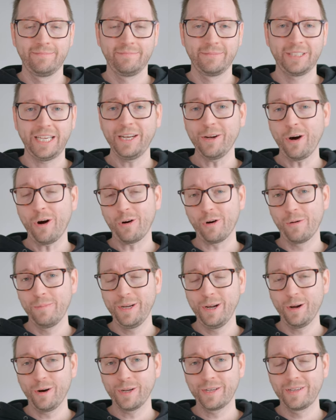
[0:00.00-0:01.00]
Es geht auch um
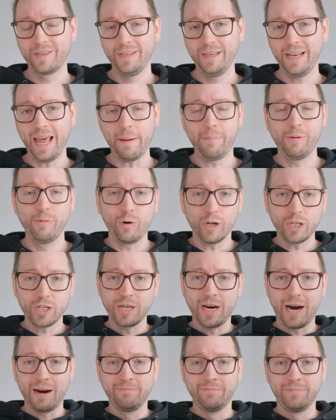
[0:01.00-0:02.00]
die Leute, die eine Apple
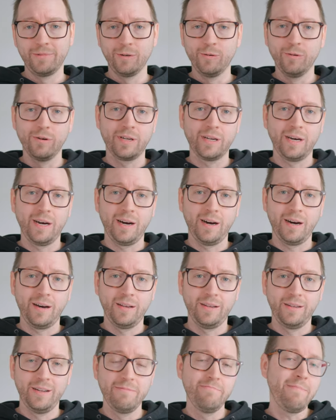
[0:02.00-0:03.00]
Watch haben oder
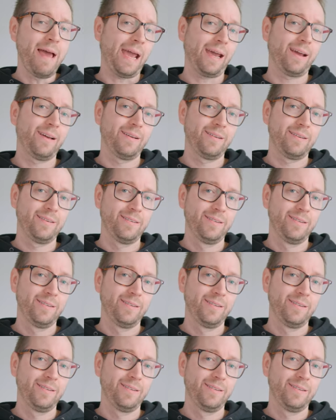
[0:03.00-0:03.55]
einen Mac